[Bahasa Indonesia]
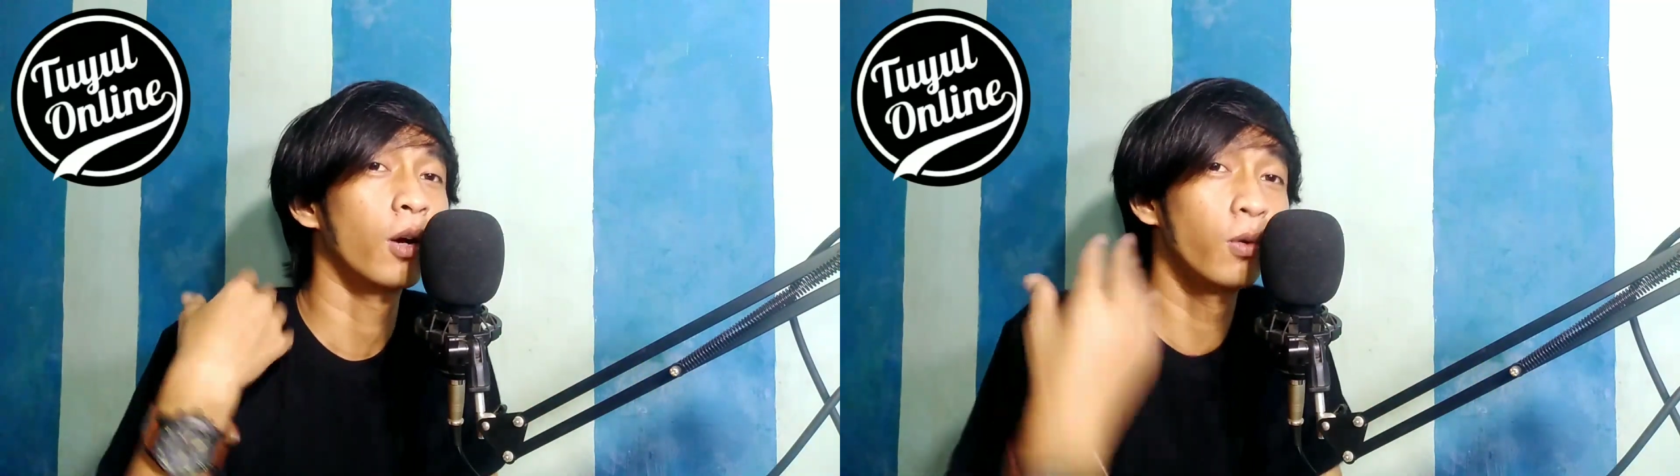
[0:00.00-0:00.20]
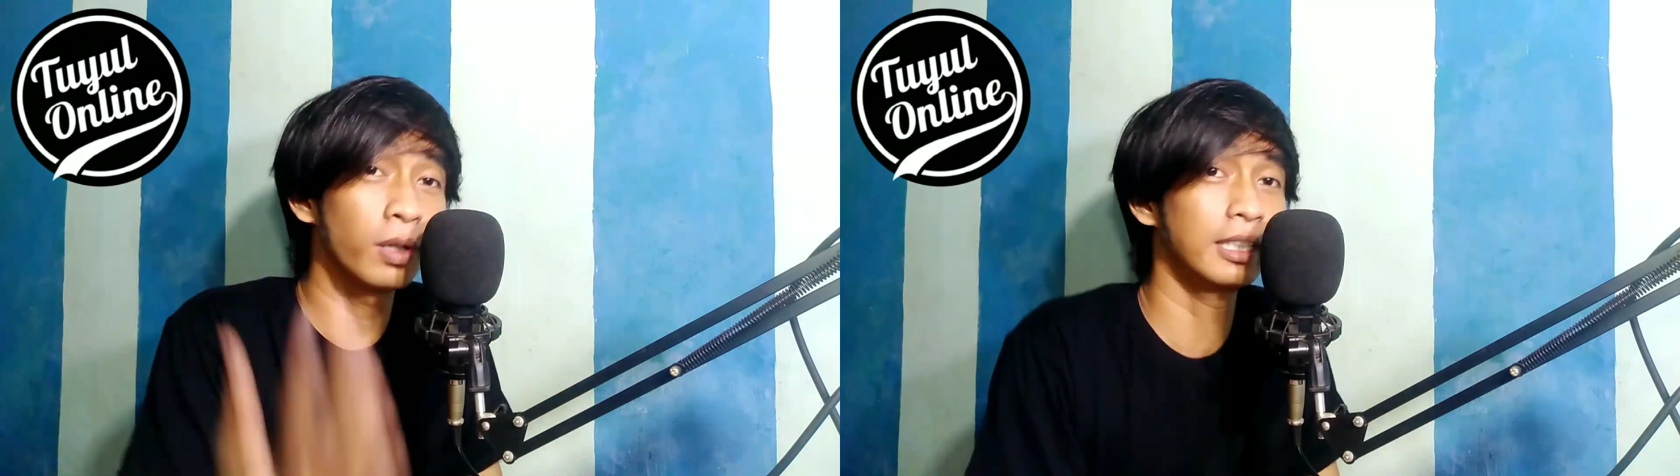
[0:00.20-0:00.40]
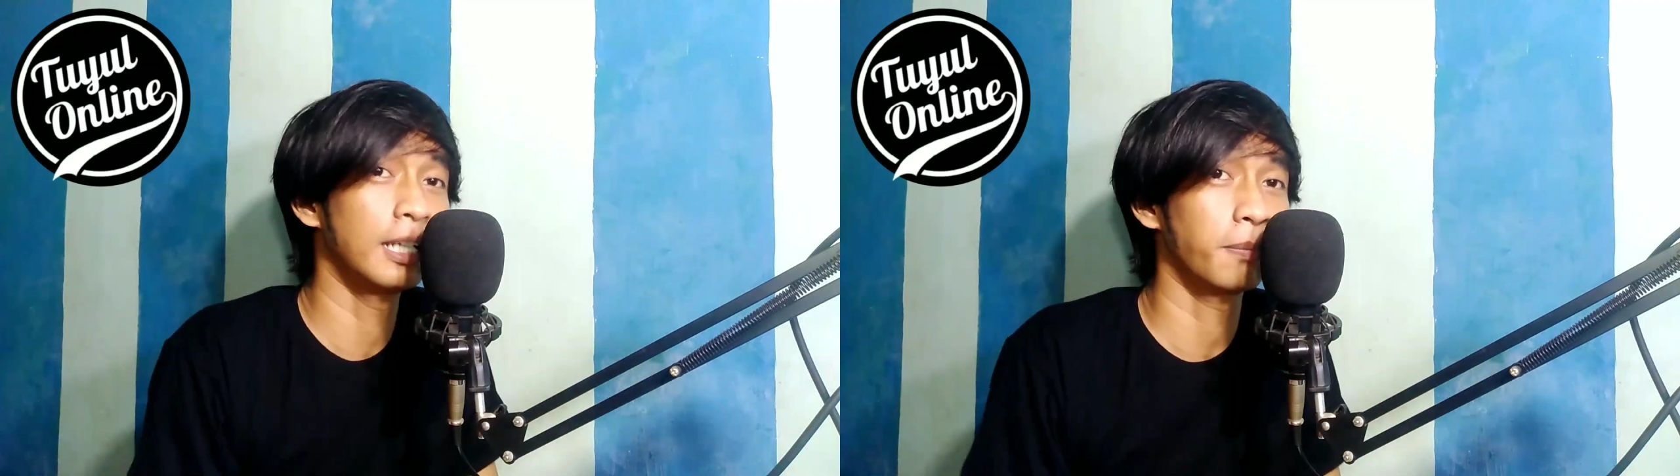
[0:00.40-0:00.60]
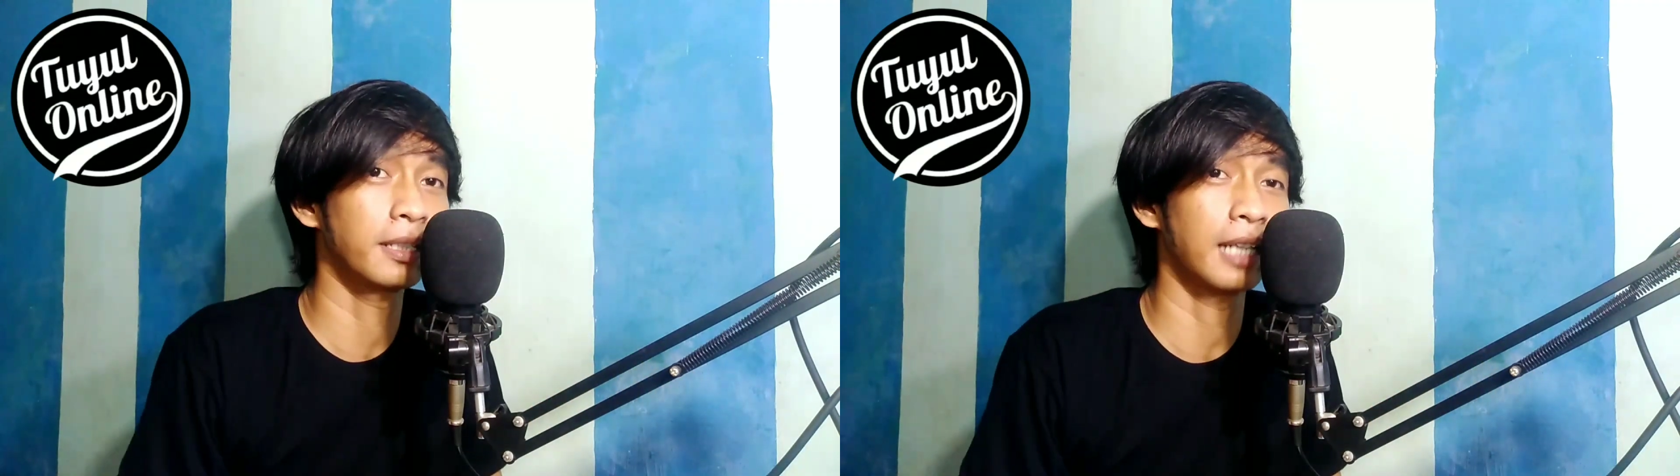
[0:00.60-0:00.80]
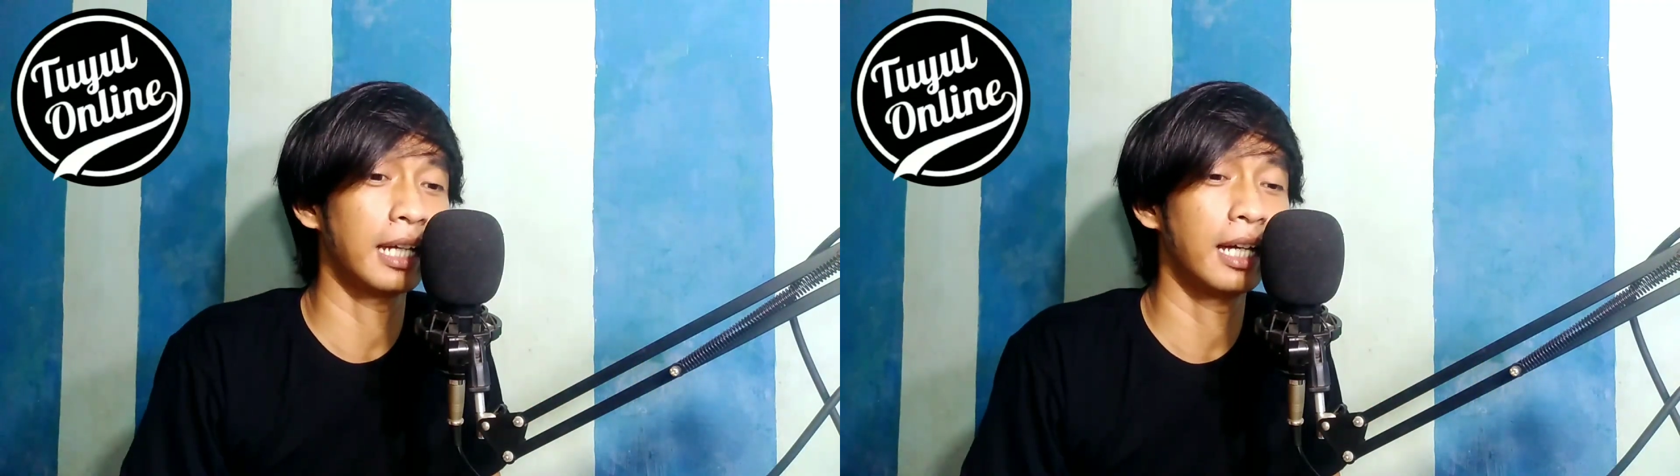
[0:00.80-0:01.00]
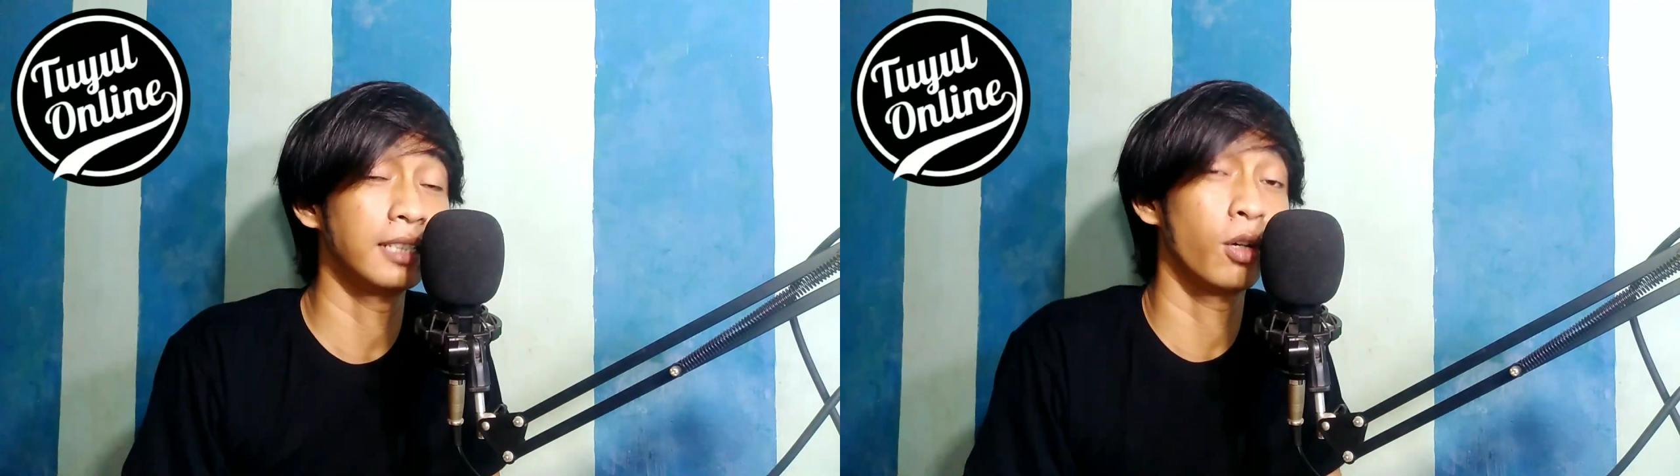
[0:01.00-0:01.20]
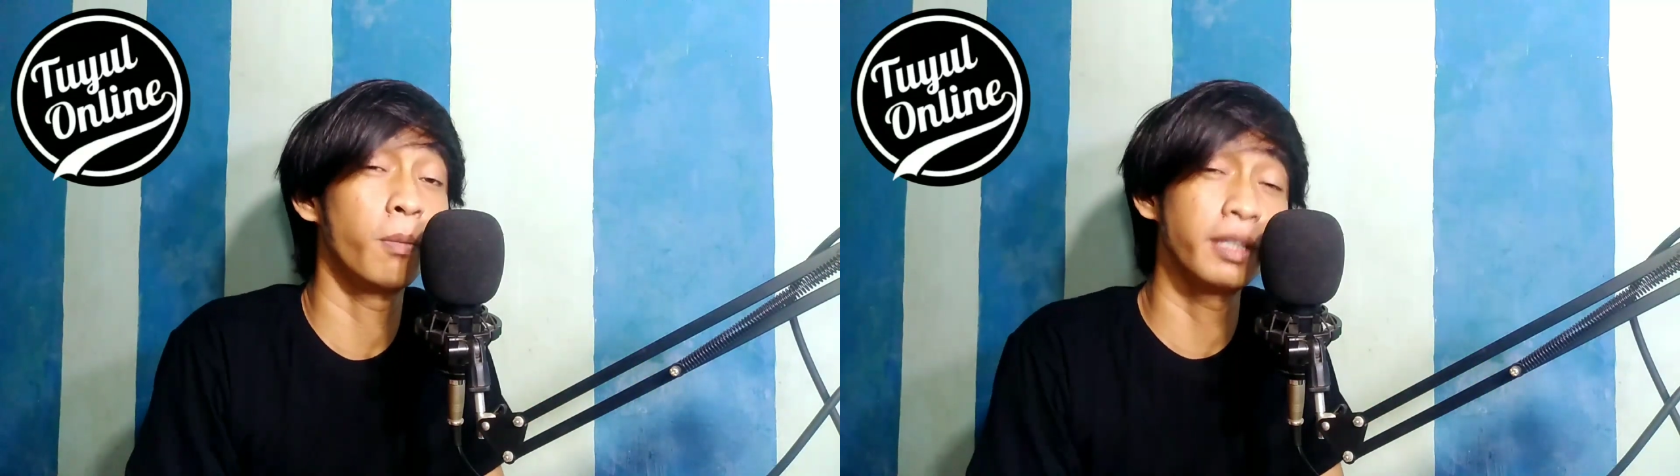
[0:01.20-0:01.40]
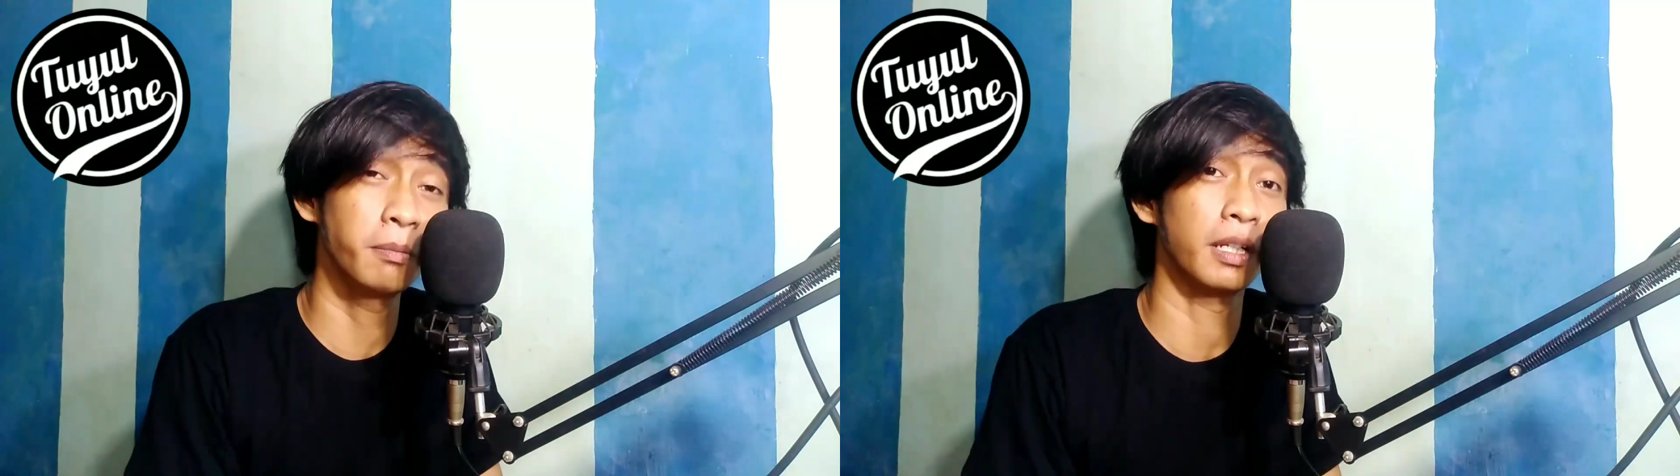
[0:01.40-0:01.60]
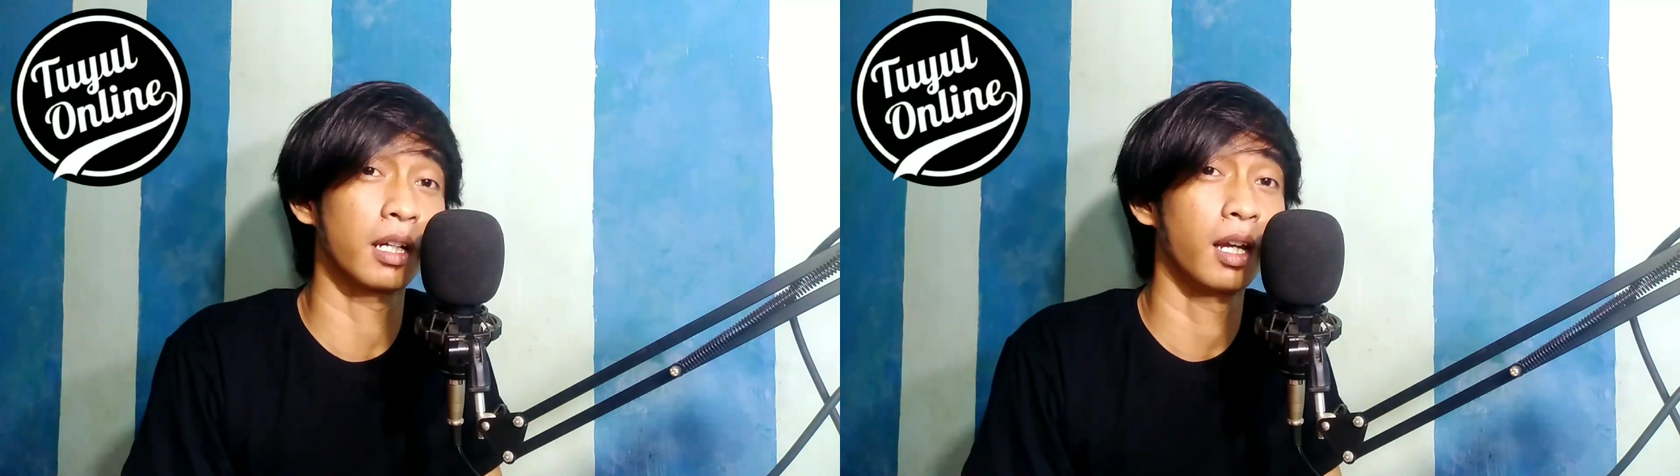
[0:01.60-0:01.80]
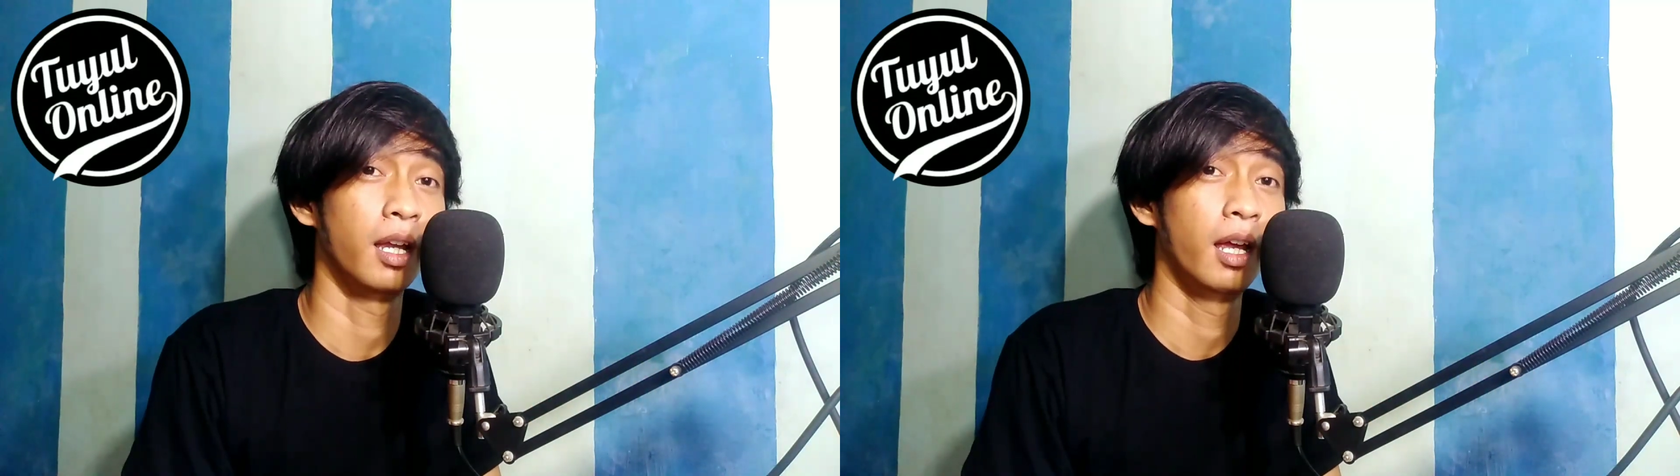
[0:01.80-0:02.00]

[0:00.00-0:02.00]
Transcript: gua tidak percaya jawabannya bener